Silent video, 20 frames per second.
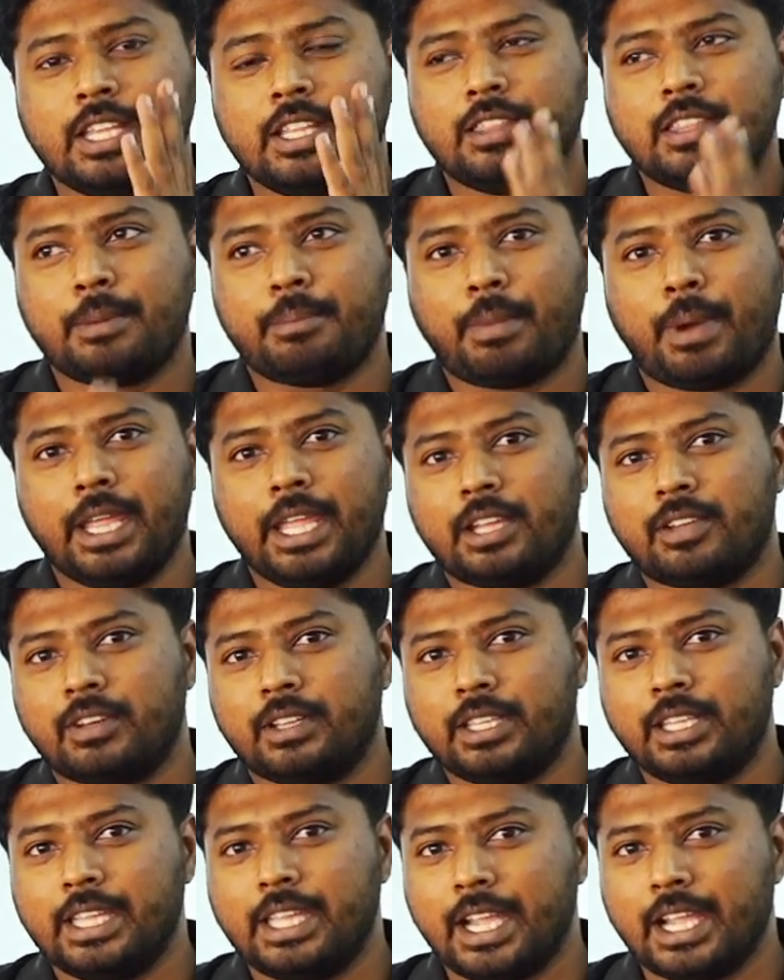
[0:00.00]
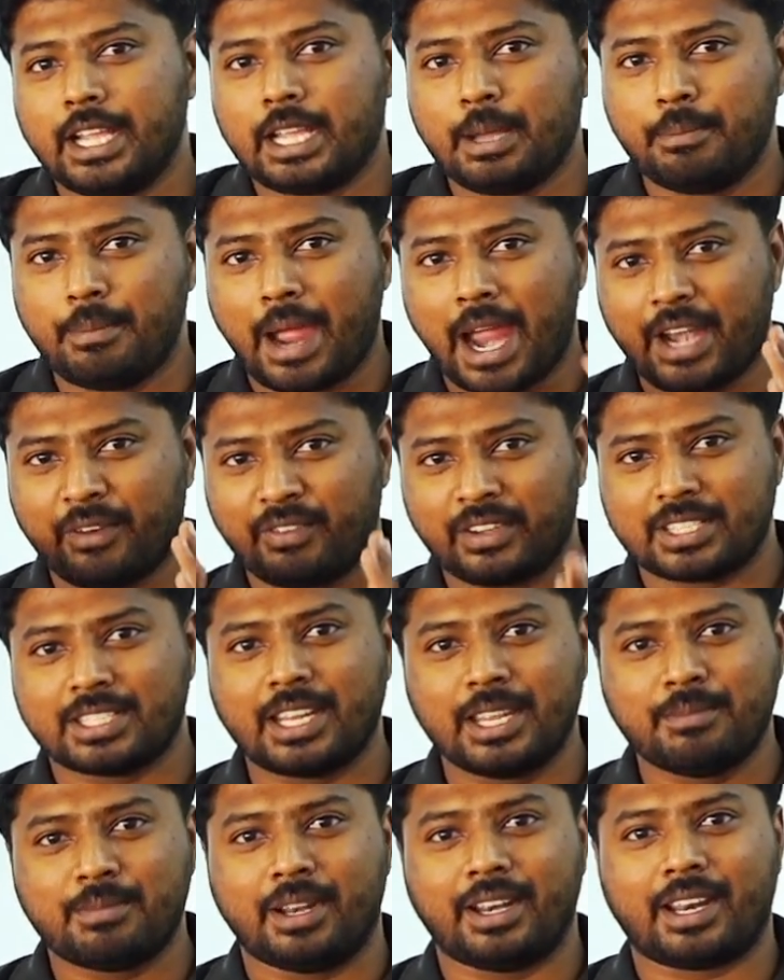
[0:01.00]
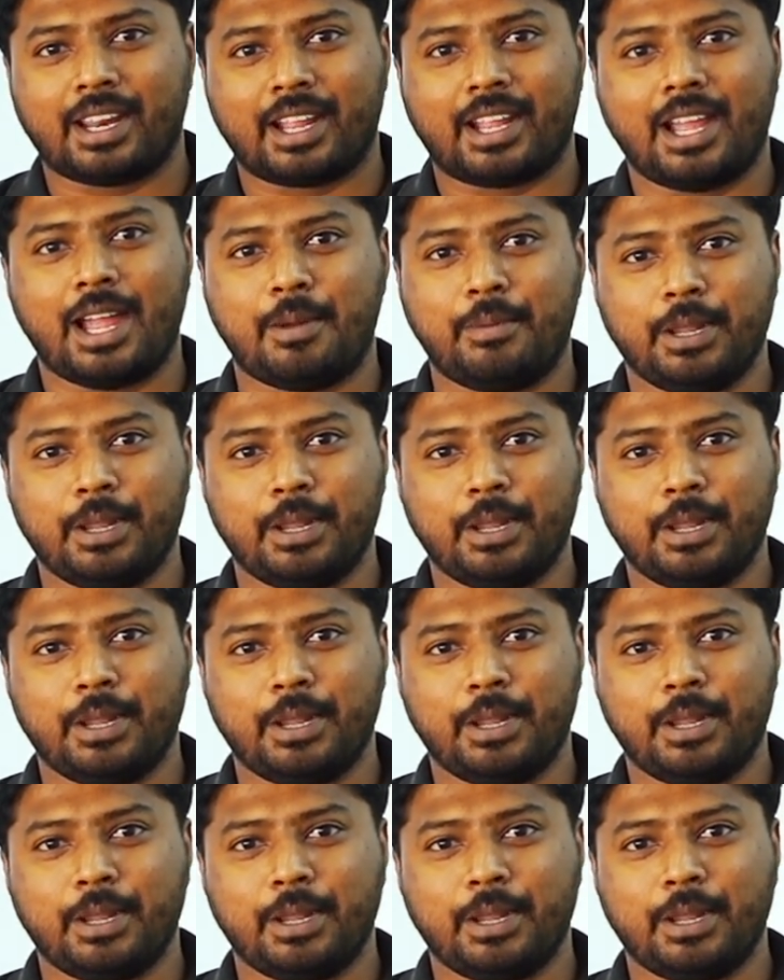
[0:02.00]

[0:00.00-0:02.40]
இந்த பைக் வந்து எங்கே மேனுஃபேக்சரிங் பண்ணுறாங்க